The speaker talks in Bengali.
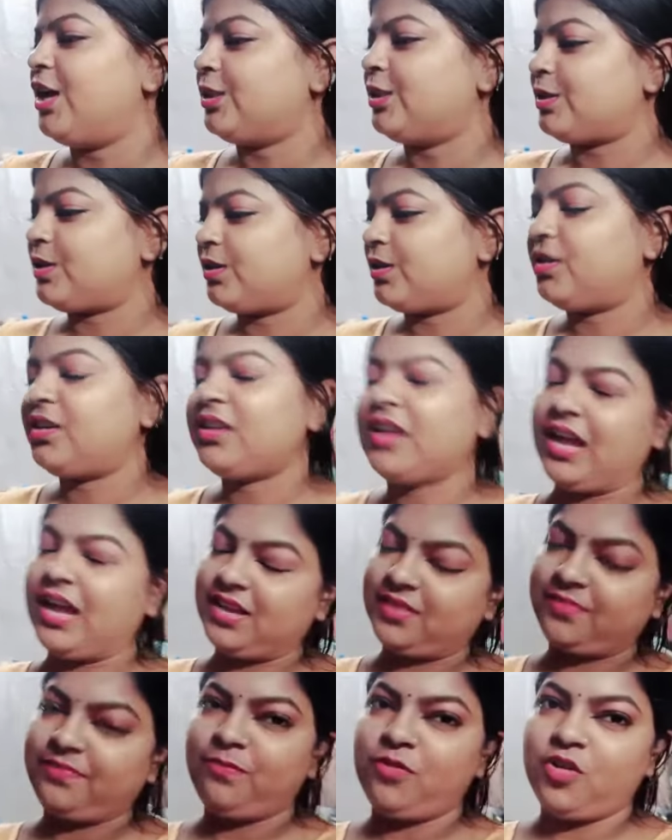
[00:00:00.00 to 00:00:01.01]
তো চলো
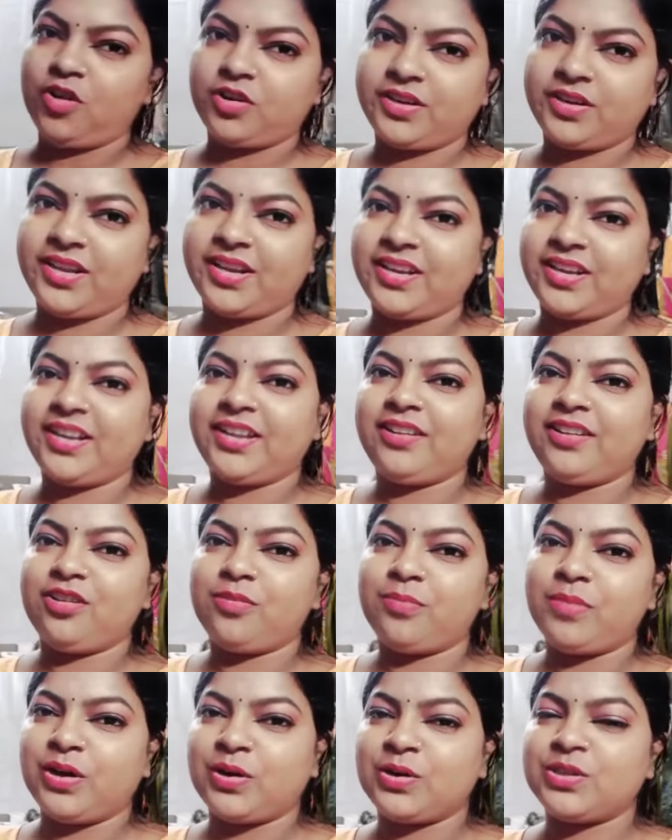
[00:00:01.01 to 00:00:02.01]
আর ব্লগটা এখানে
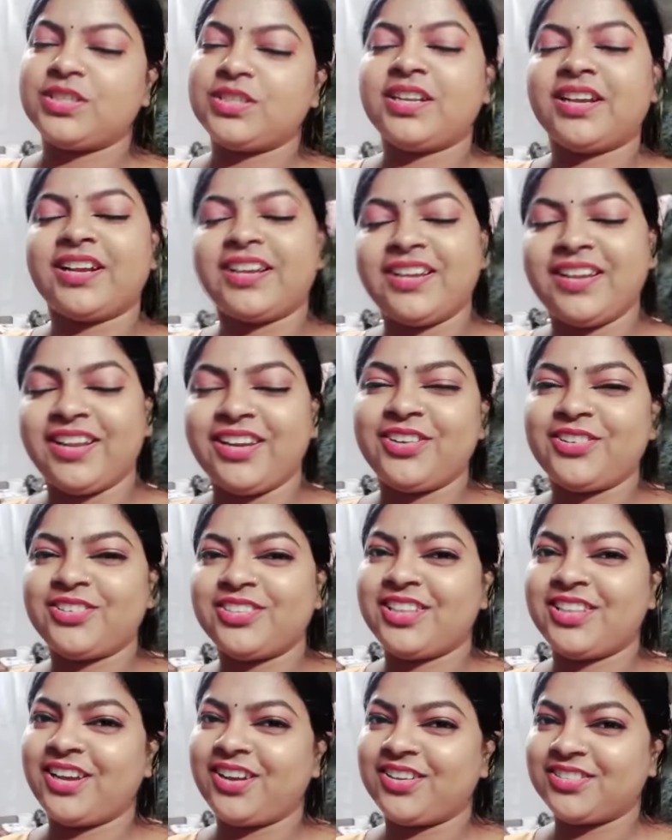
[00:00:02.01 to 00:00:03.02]
লম্বা করছি না এখানে এন্ড
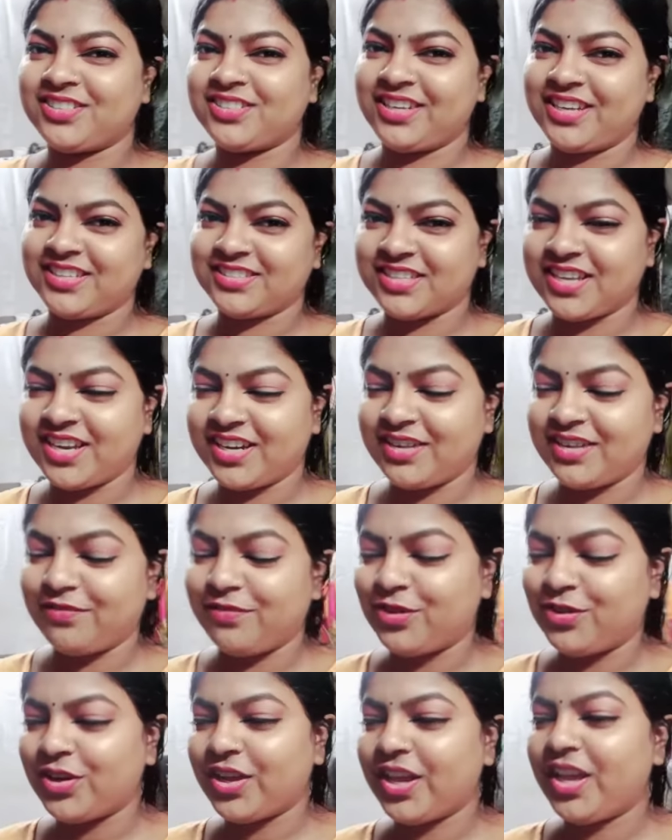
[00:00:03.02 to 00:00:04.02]
করছি দেখা হচ্ছে নেক্সট একটা
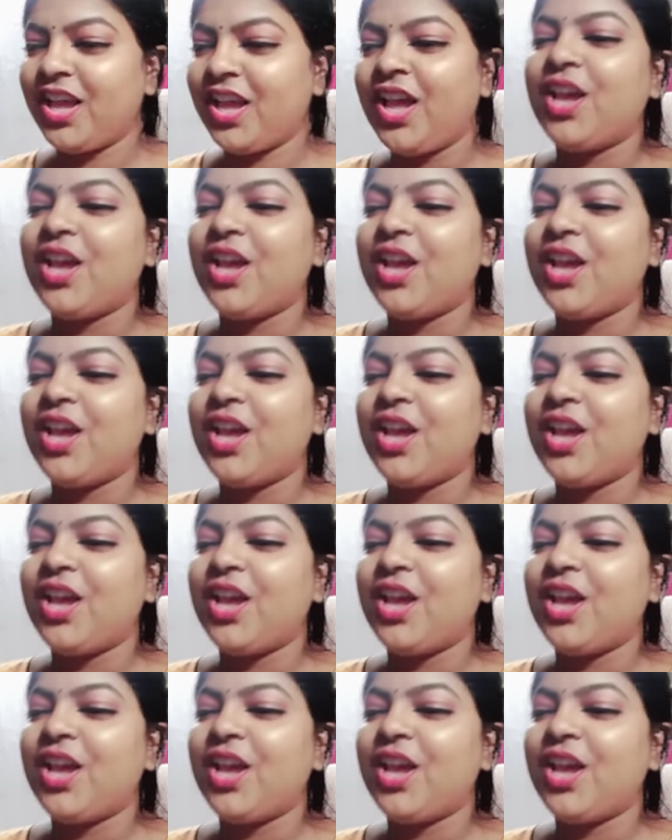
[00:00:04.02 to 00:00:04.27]
ব্লগে